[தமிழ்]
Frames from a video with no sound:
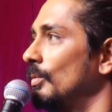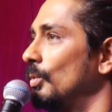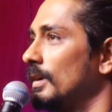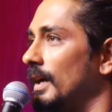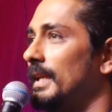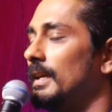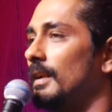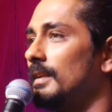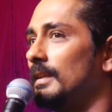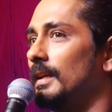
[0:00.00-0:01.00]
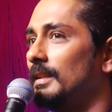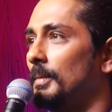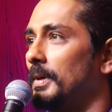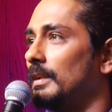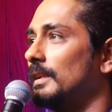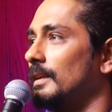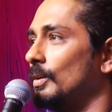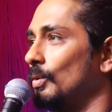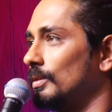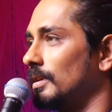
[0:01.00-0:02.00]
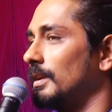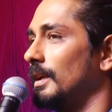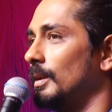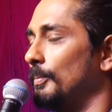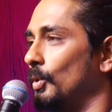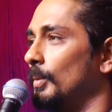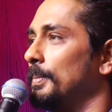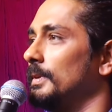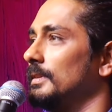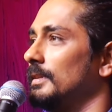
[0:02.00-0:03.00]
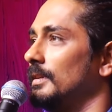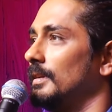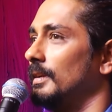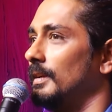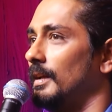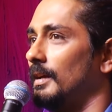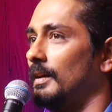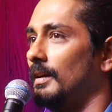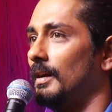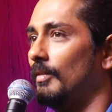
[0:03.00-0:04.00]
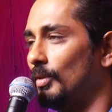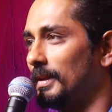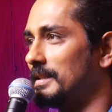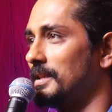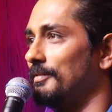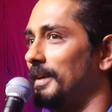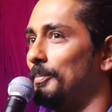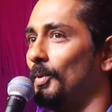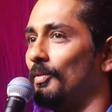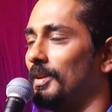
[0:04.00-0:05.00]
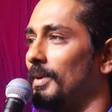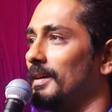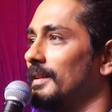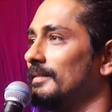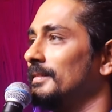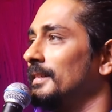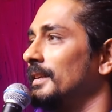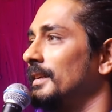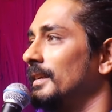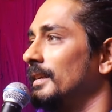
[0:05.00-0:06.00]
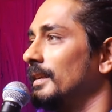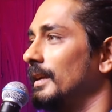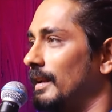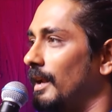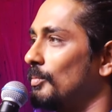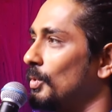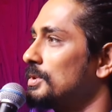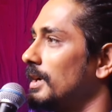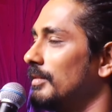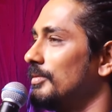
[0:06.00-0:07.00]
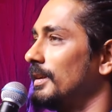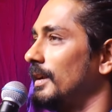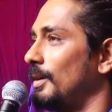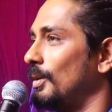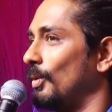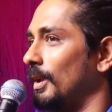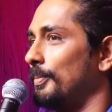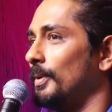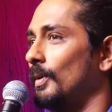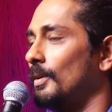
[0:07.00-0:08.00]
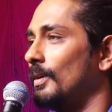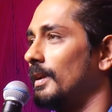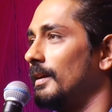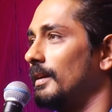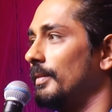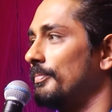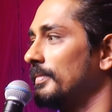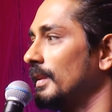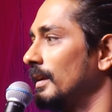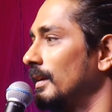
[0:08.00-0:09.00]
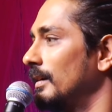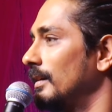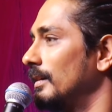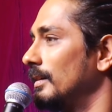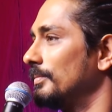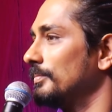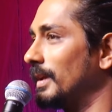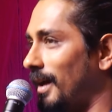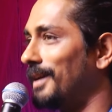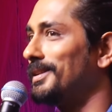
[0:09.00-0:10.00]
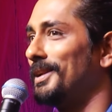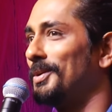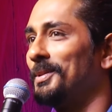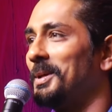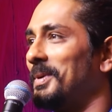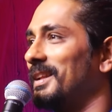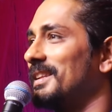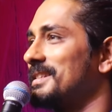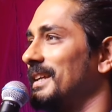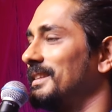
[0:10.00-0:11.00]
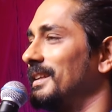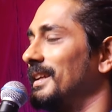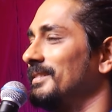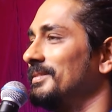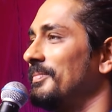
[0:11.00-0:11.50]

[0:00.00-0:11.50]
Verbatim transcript: ஒரு நடிகனாக நீங்கள் இந்த படத்தில் எனக்கு கொடுத்துருக்குற இந்த பொறுப்பு நான் அவ்வளோ ஈஸியாக வீண் போக விட மாட்டேன் என்னால் முடிஞ்ச அளவுக்கு நான் என்னோடய உழைப்பையும் என்னோடய காதலையும் இந்த படத்தில் சேர்த்துருக்கேன்